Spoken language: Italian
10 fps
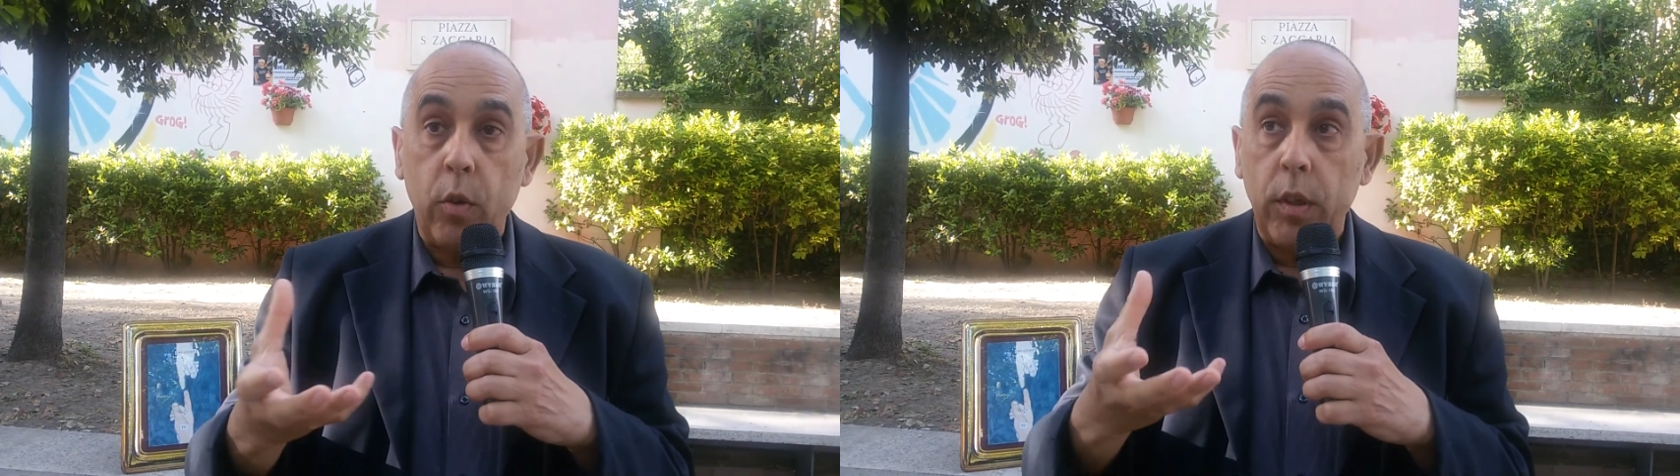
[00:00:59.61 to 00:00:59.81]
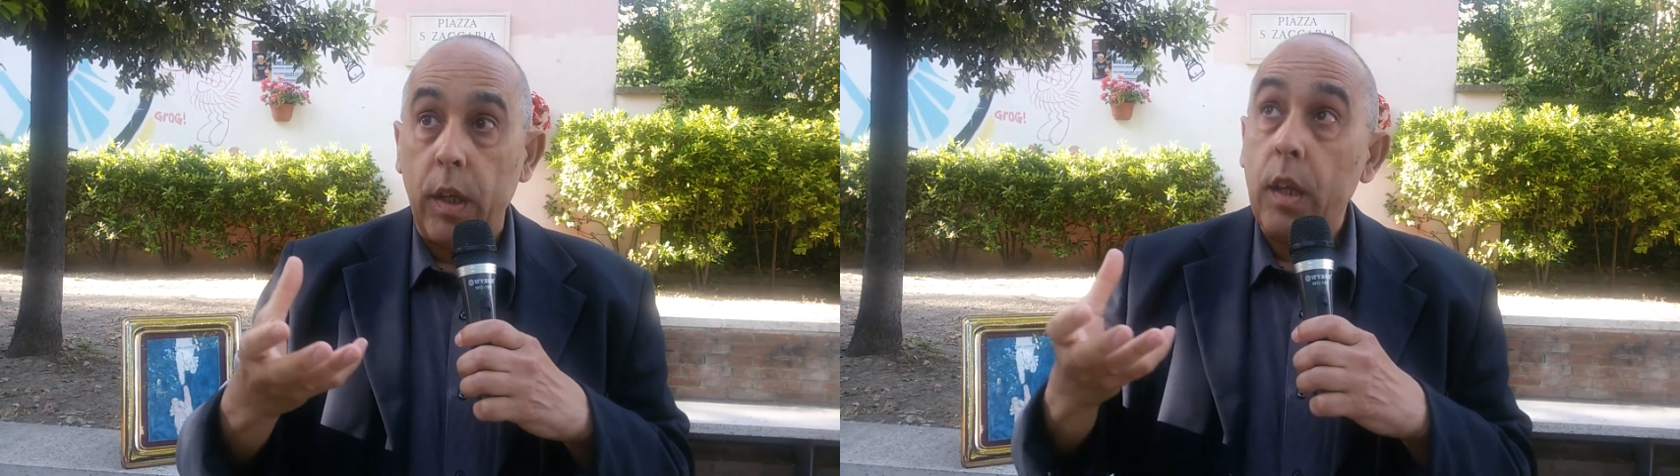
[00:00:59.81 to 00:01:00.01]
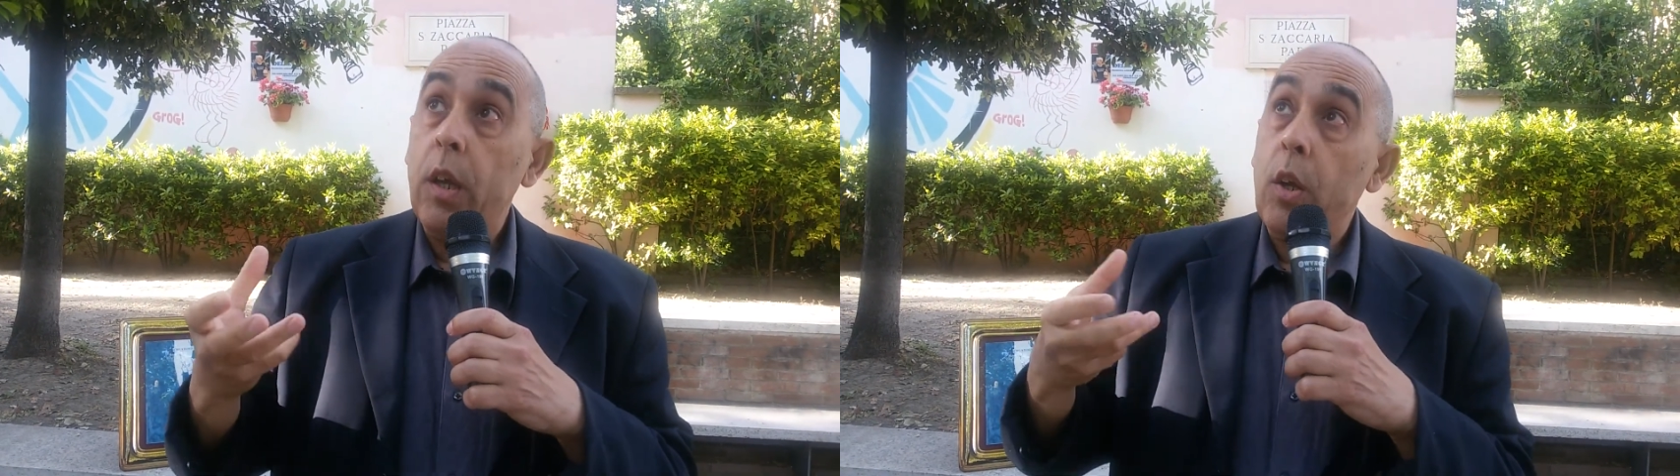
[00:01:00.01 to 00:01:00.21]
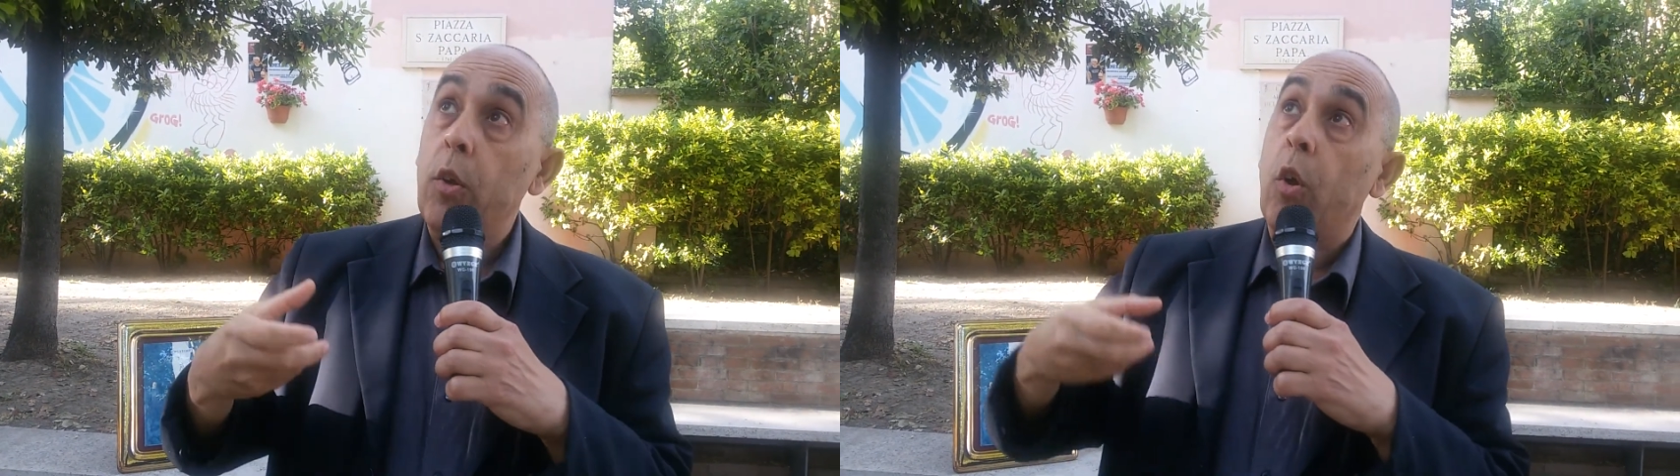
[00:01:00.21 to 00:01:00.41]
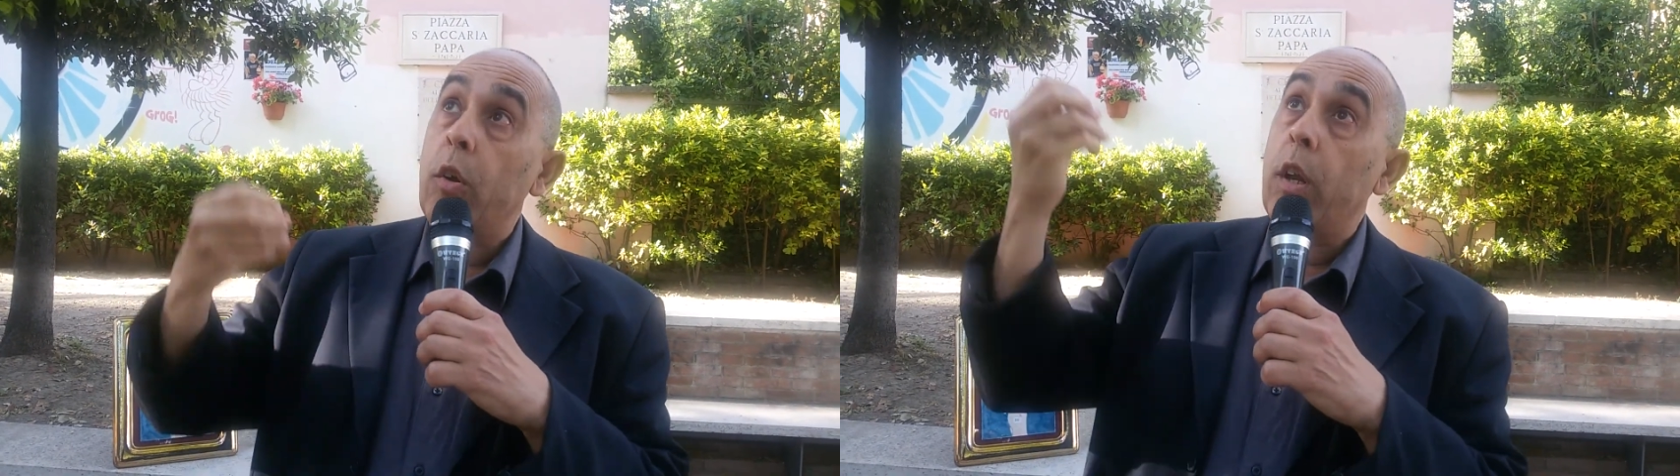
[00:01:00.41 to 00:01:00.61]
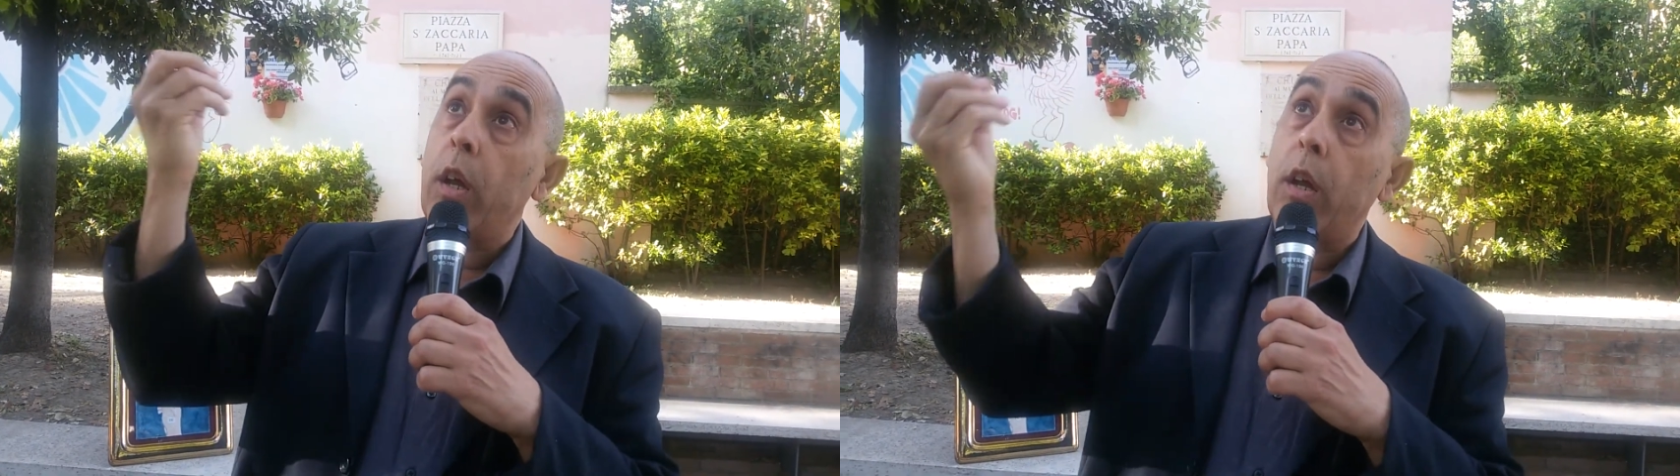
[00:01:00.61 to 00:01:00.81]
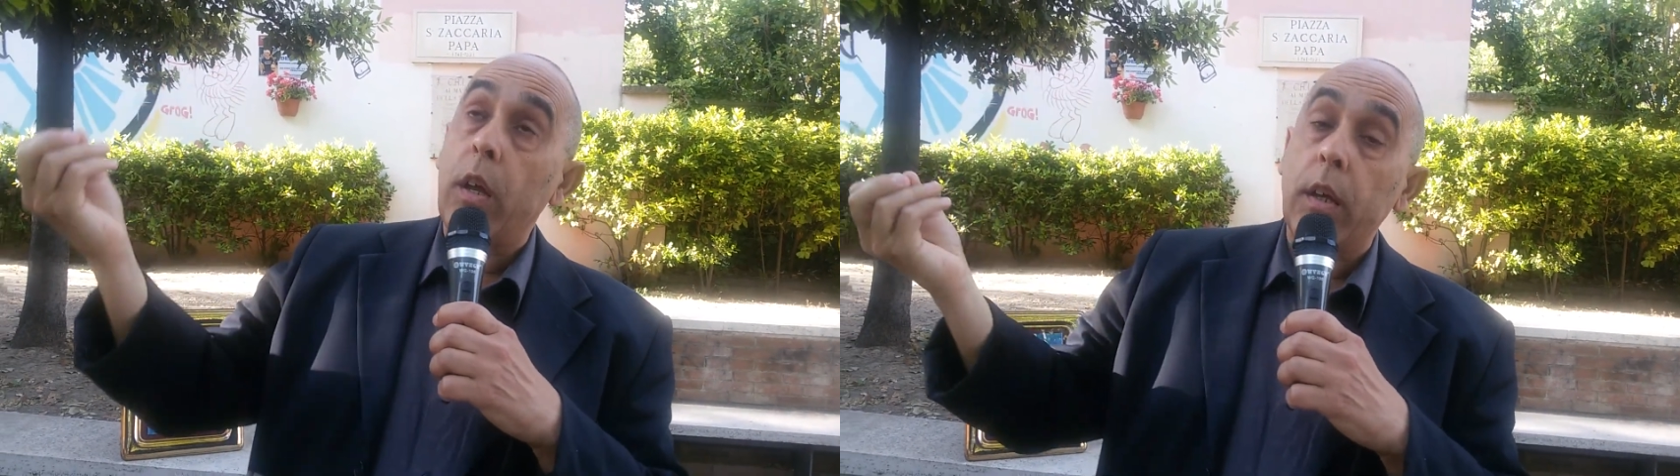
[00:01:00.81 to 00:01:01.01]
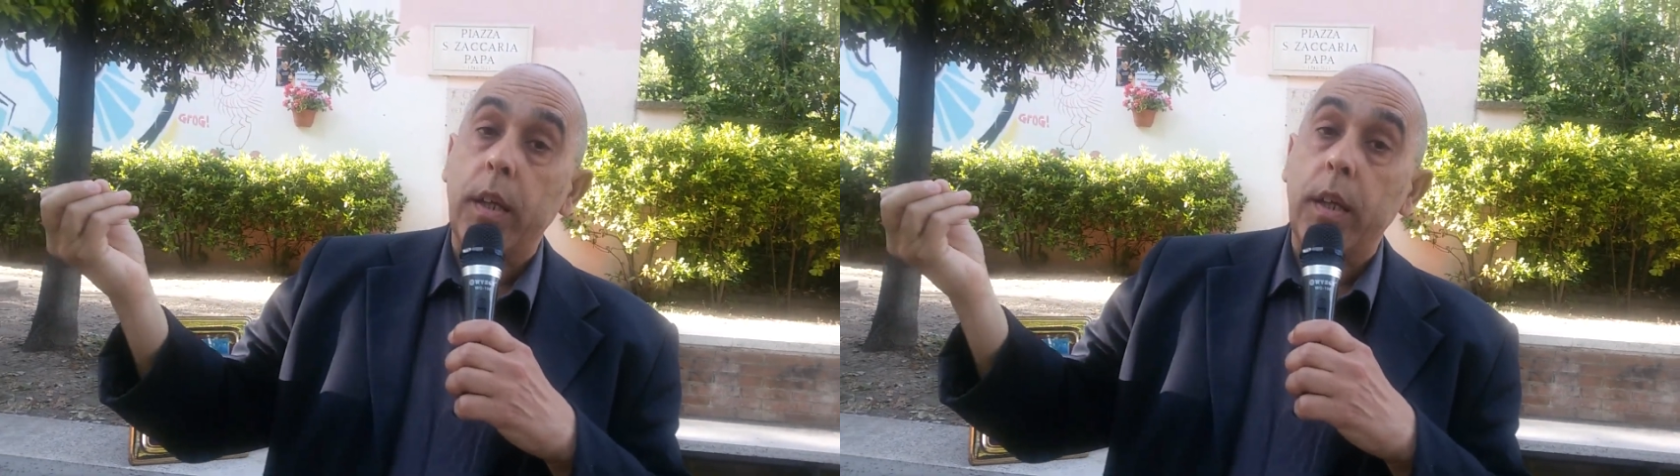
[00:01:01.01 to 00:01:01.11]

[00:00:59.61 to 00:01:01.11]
di non eh,